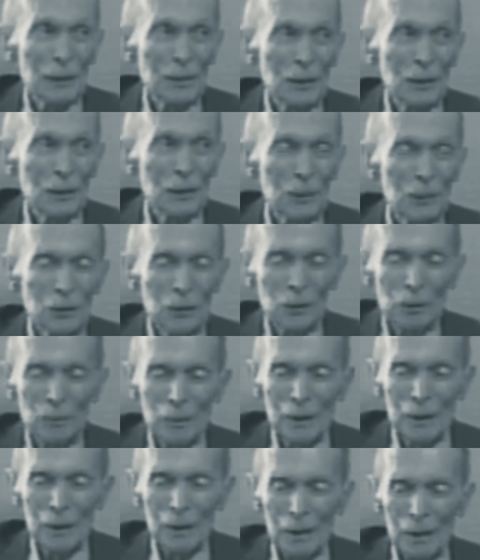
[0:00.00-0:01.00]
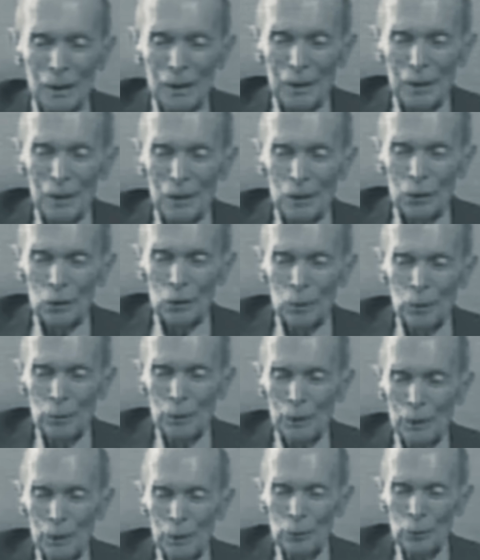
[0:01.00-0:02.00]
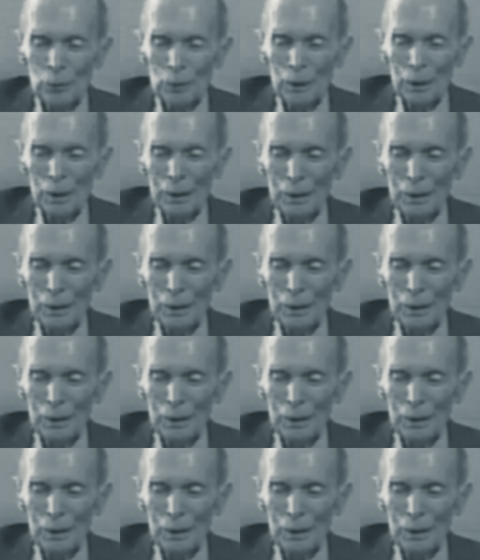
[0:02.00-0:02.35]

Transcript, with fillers: dokładnie 3 dni po zakończeniu